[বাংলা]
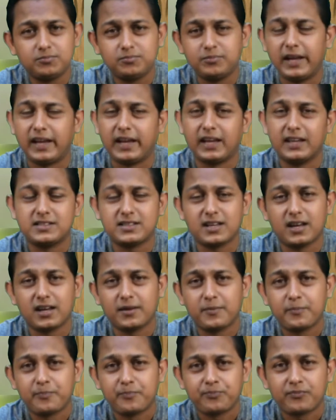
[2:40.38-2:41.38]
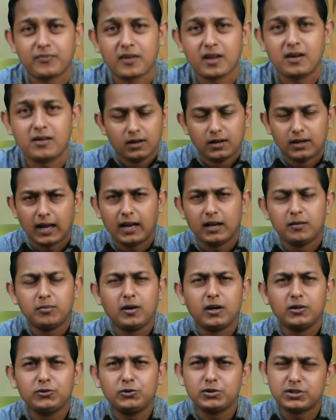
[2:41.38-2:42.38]
ভেঙে যায় লাল
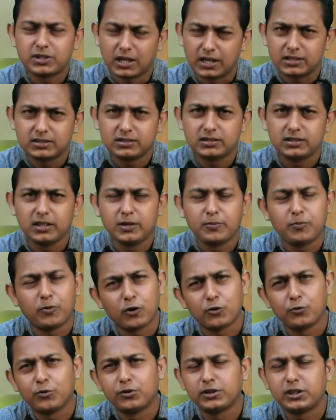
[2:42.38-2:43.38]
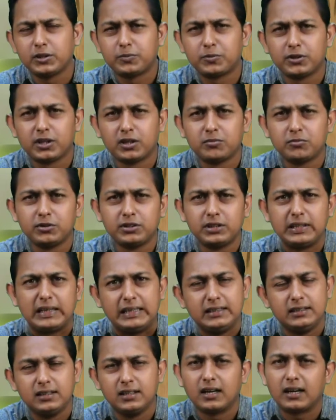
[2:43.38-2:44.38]
বাহাদুর শাস্ত্রীর পরবর্তী প্রধানমন্ত্রী
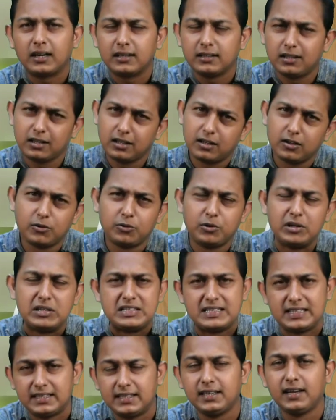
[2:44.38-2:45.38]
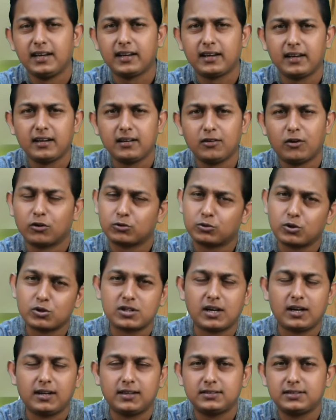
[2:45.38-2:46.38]
ইন্দিরা গান্ধীকেও উনি চিঠি লেখেন অর্থ
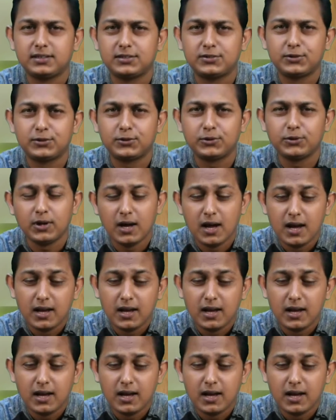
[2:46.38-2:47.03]
সাহায্যের জন্য